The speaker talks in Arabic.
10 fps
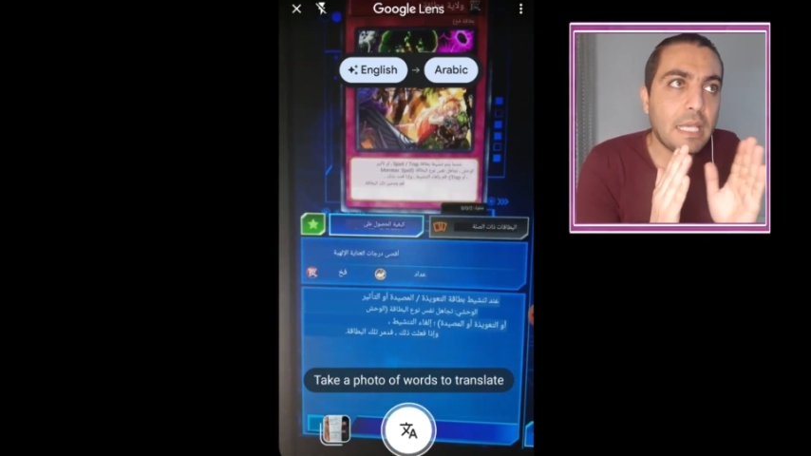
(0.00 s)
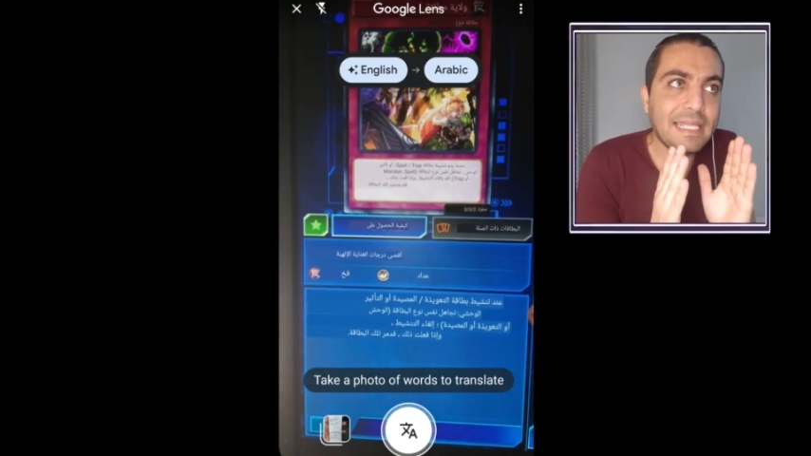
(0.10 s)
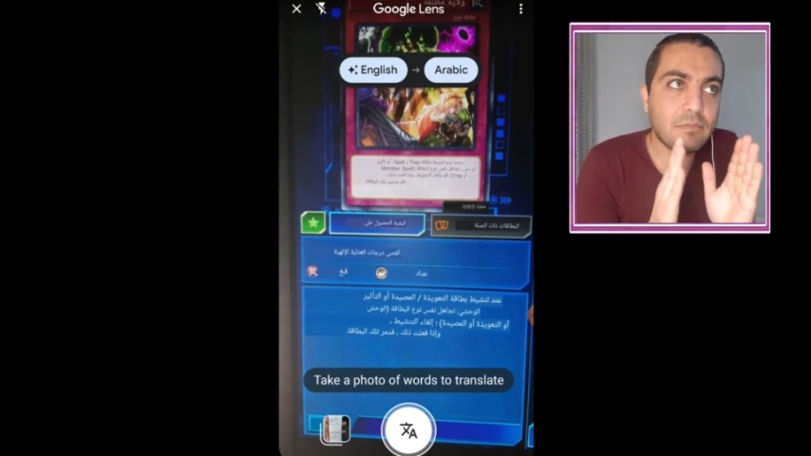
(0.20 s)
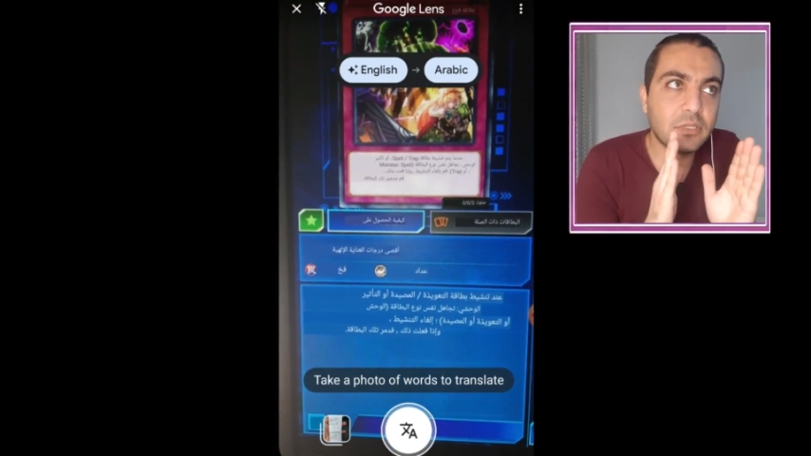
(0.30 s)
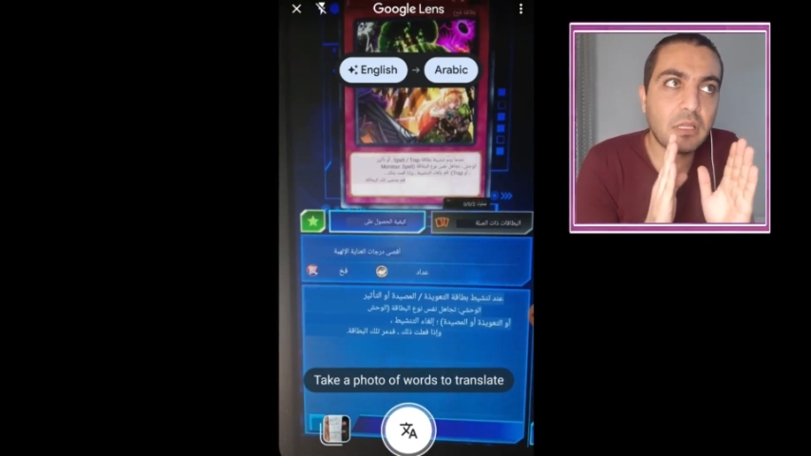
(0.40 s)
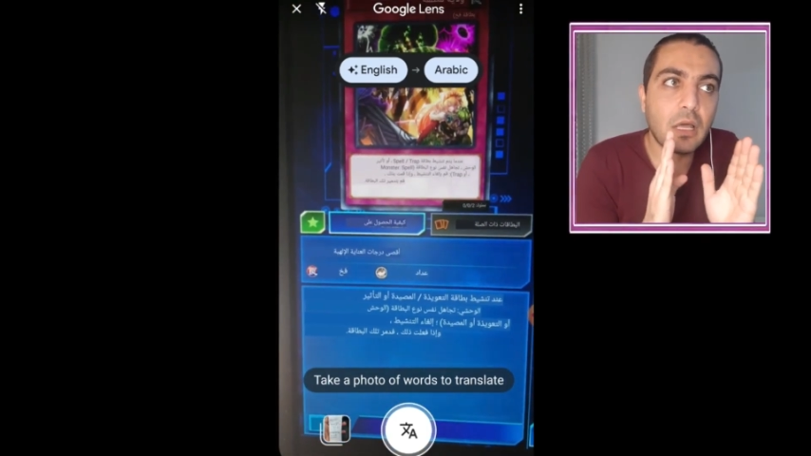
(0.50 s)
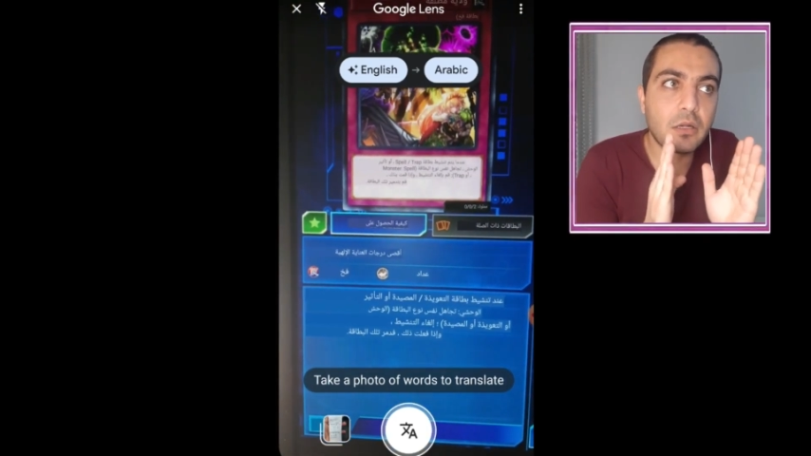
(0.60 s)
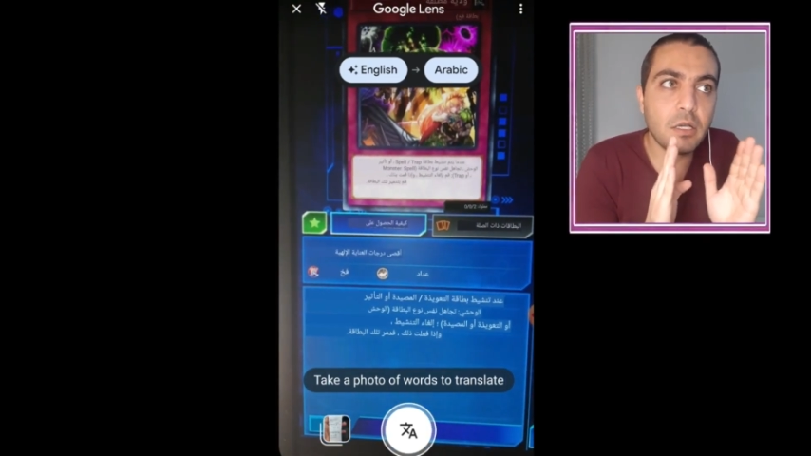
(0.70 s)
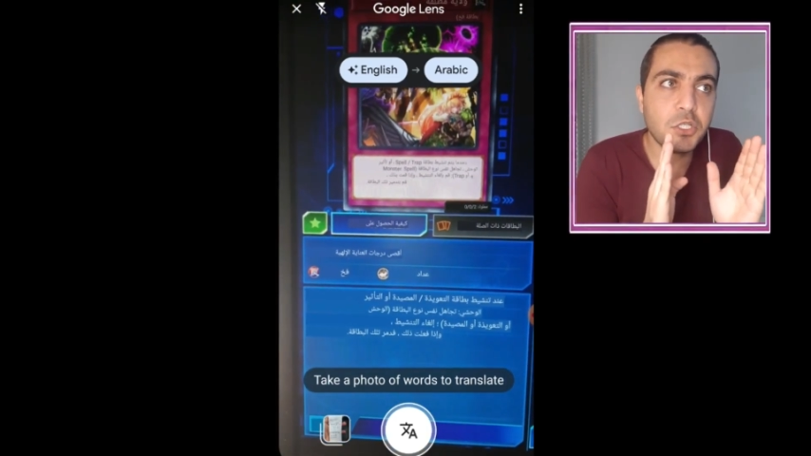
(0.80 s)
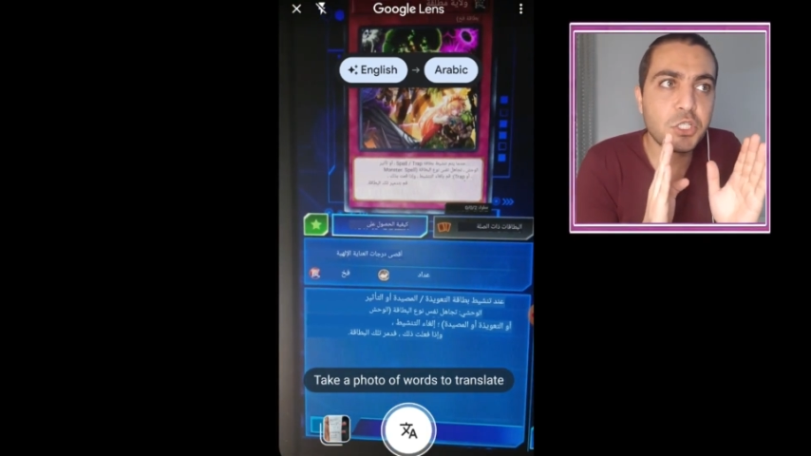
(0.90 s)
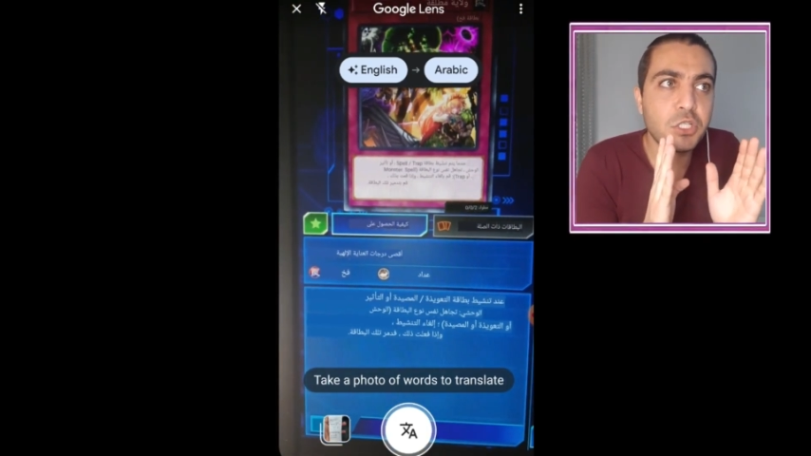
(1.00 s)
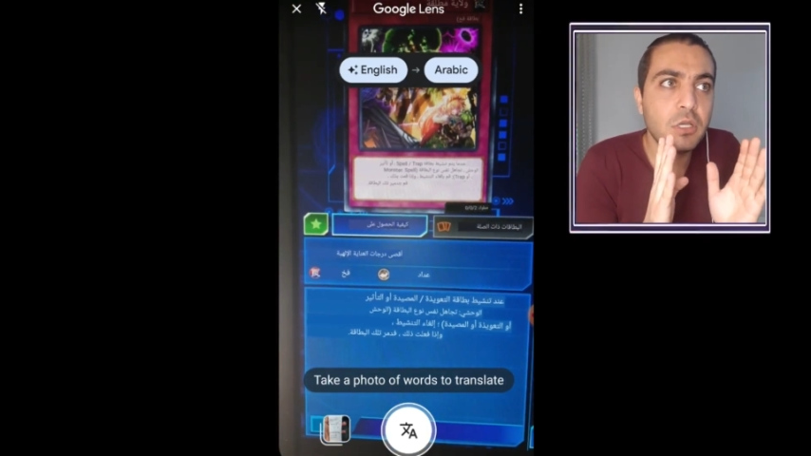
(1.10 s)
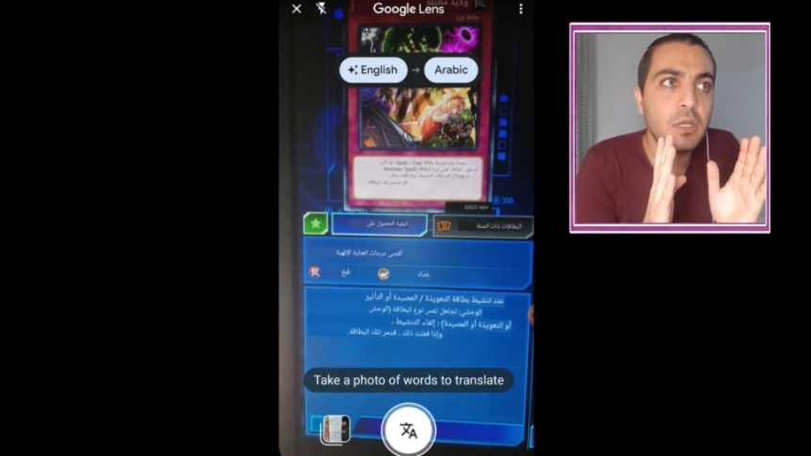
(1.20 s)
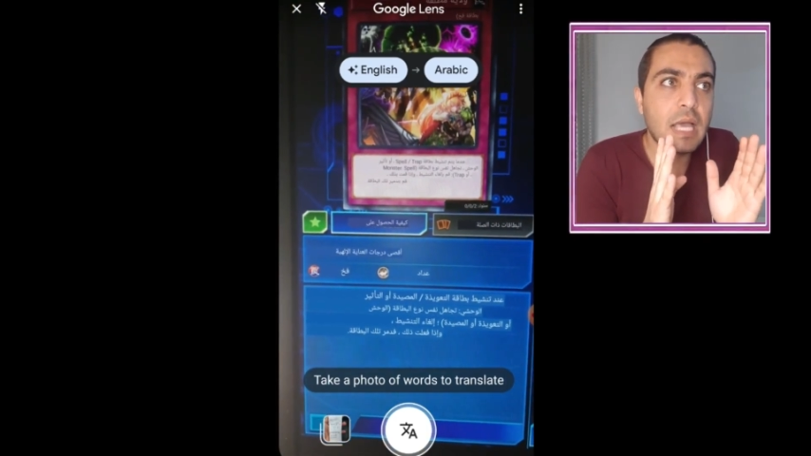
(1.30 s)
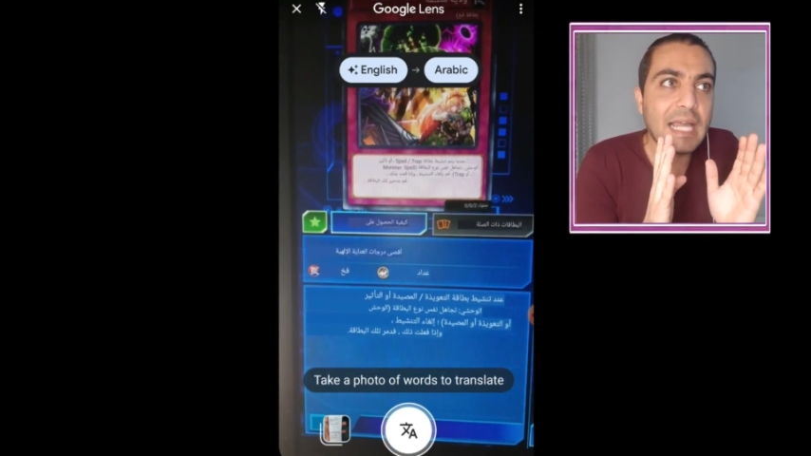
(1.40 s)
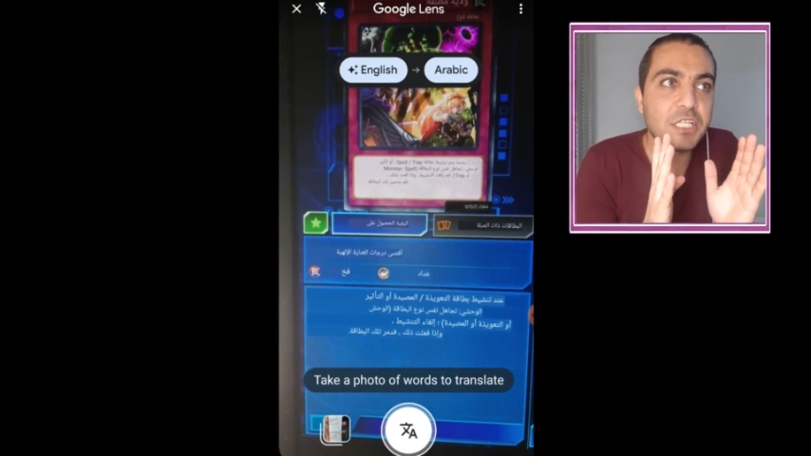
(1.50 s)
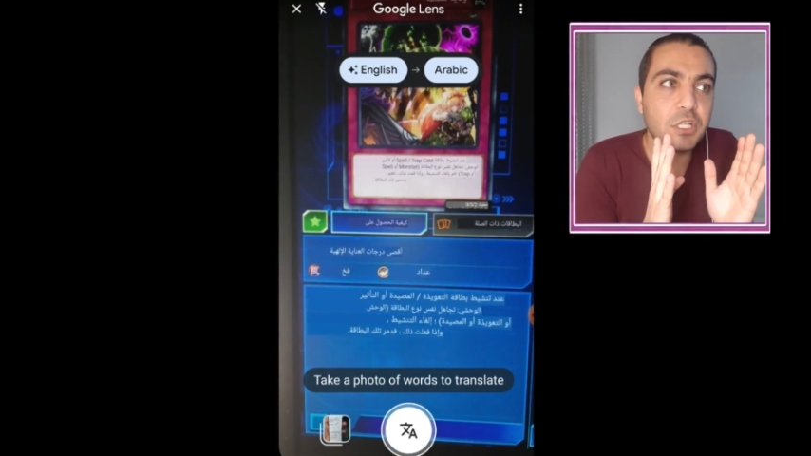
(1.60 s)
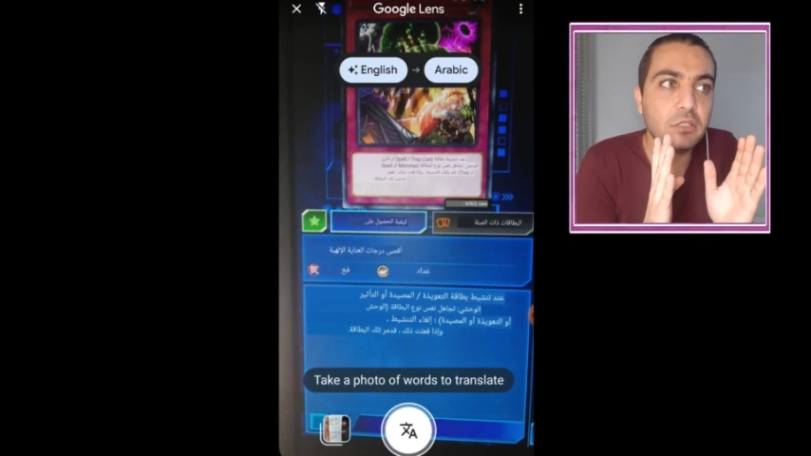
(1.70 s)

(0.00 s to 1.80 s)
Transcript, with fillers: ايدك ما تتحركش علشان